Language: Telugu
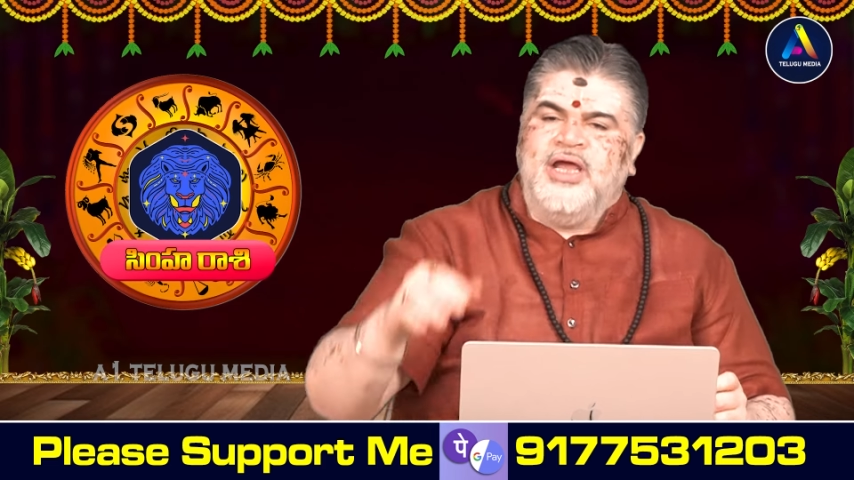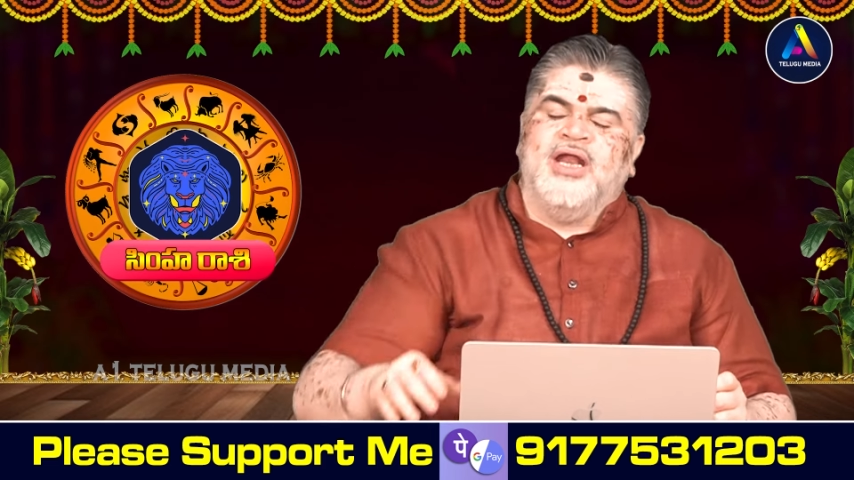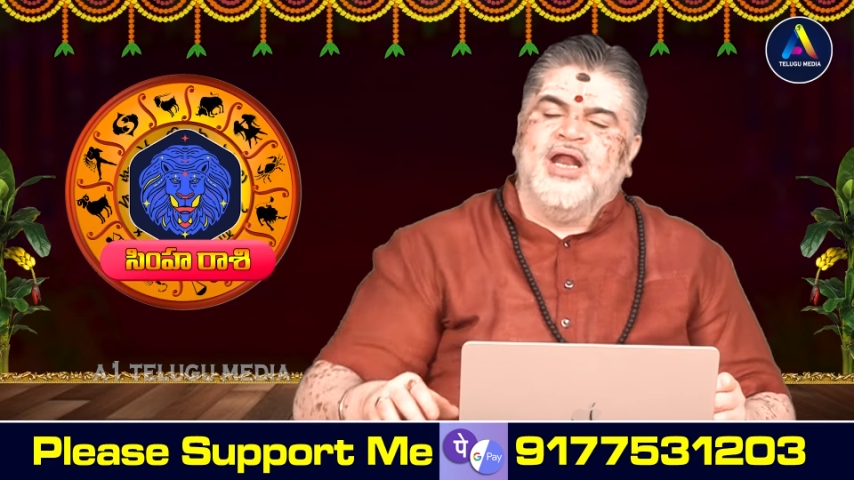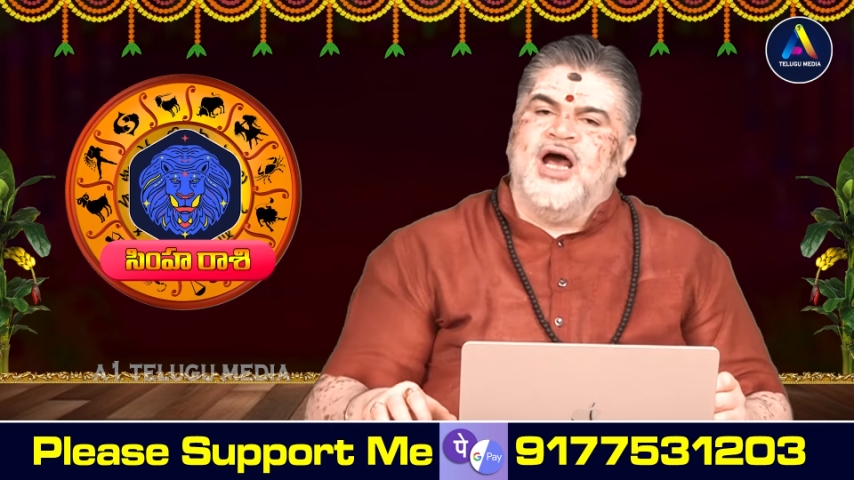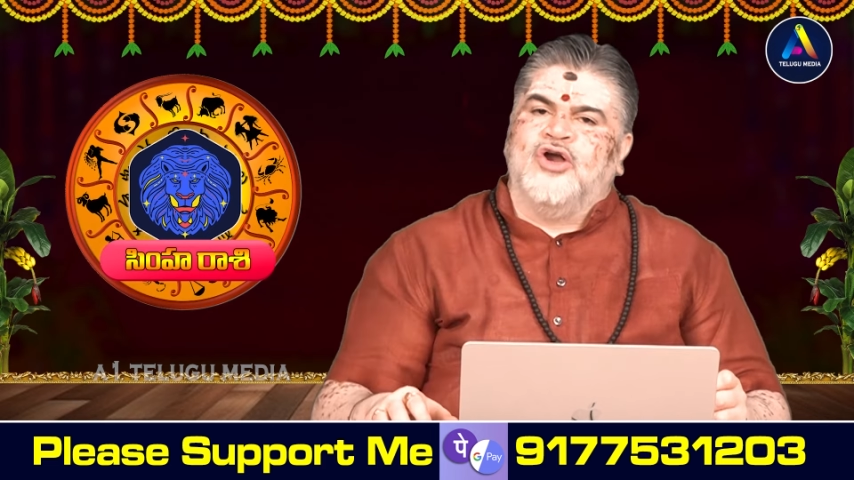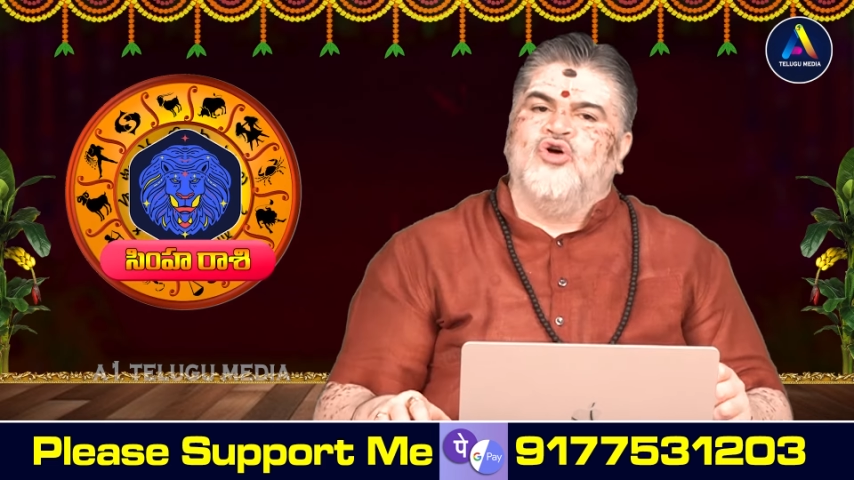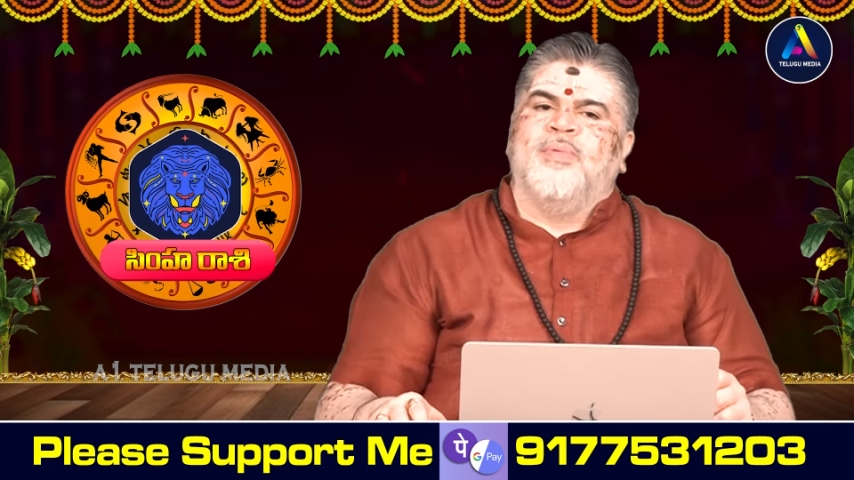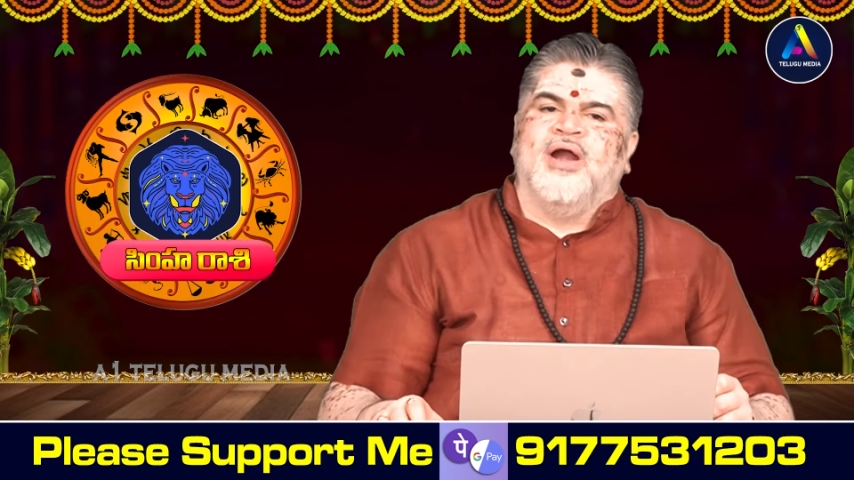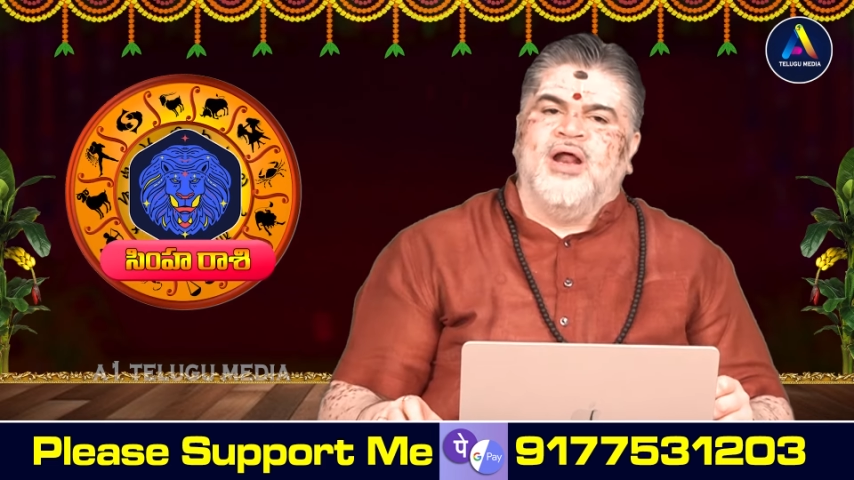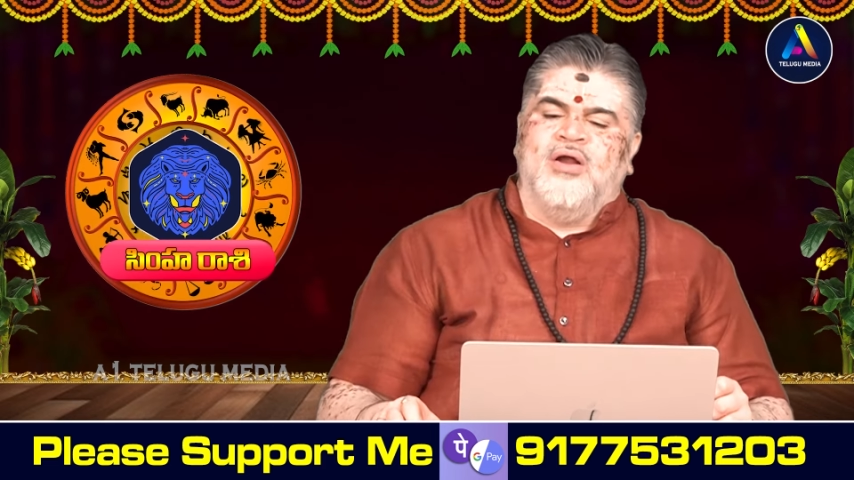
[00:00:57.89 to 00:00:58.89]
ఈ నెల
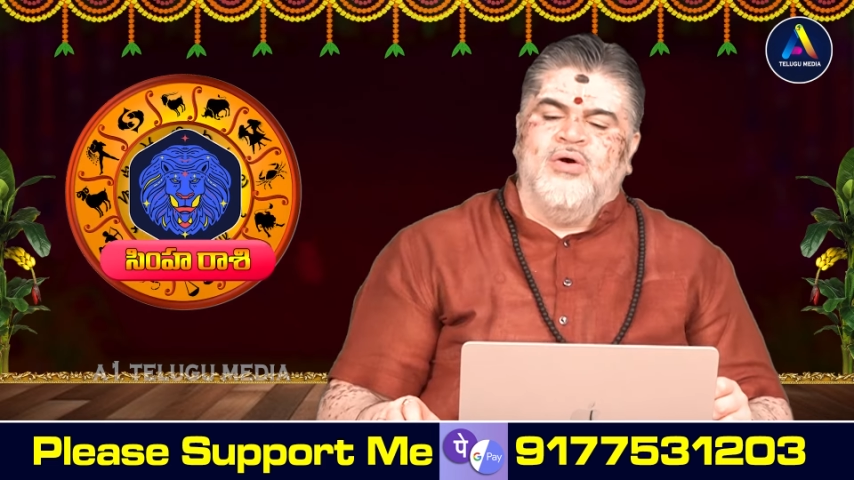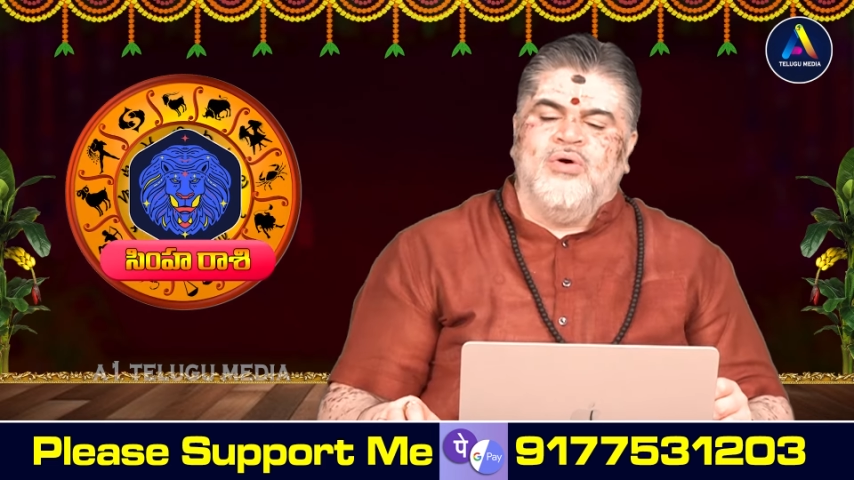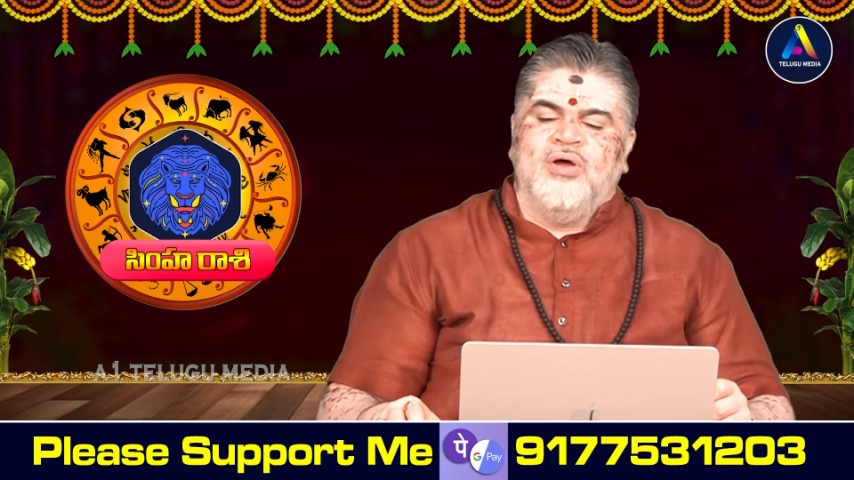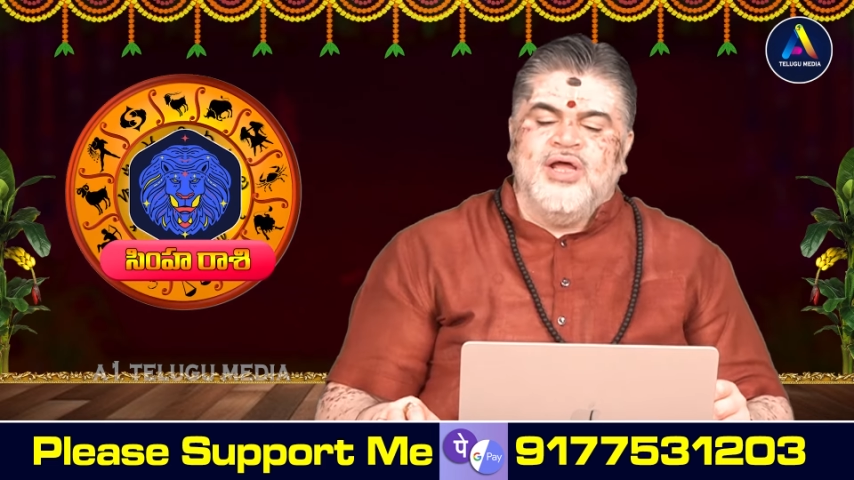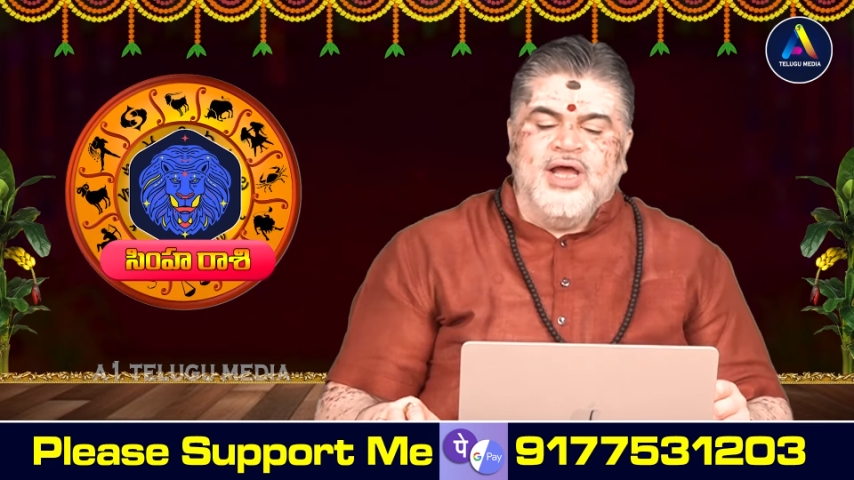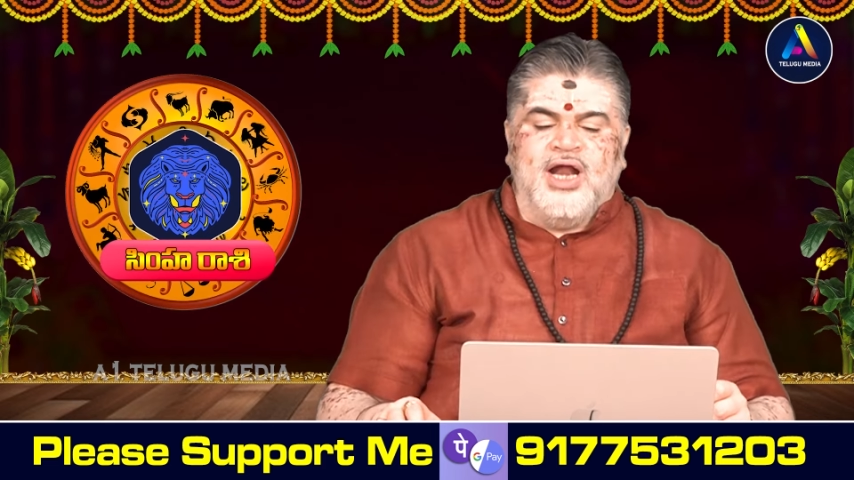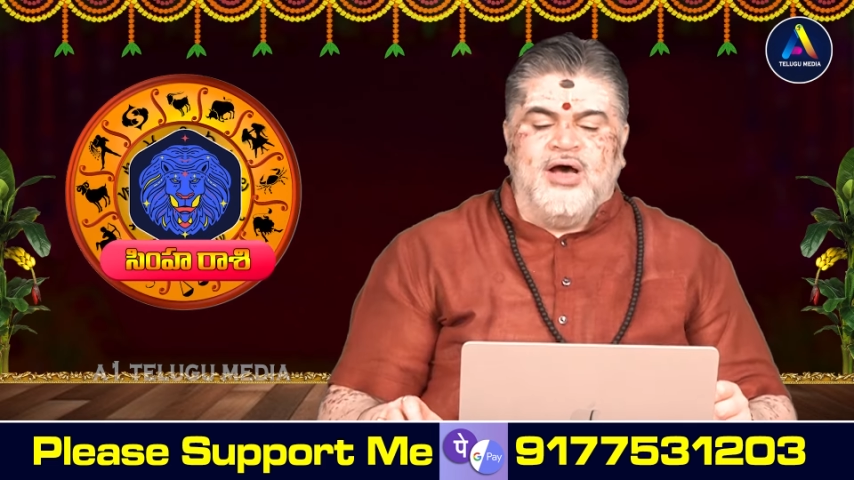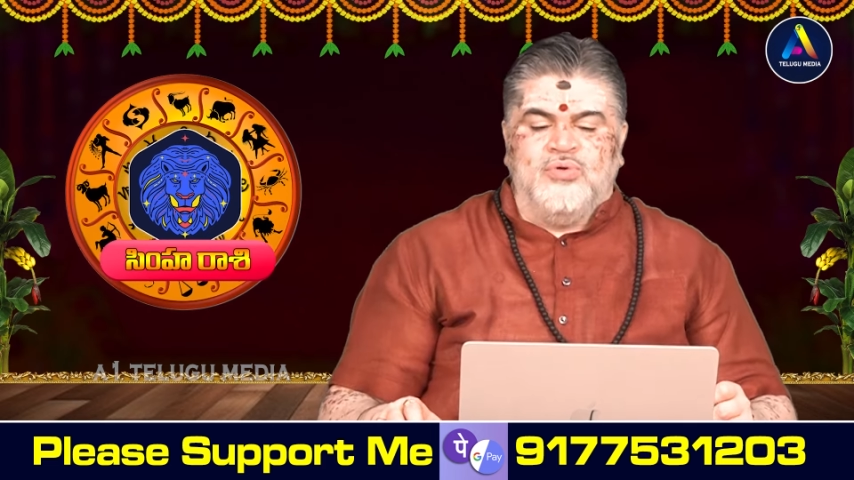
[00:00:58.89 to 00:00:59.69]
అక్టోబర్ నెలలో ఎలా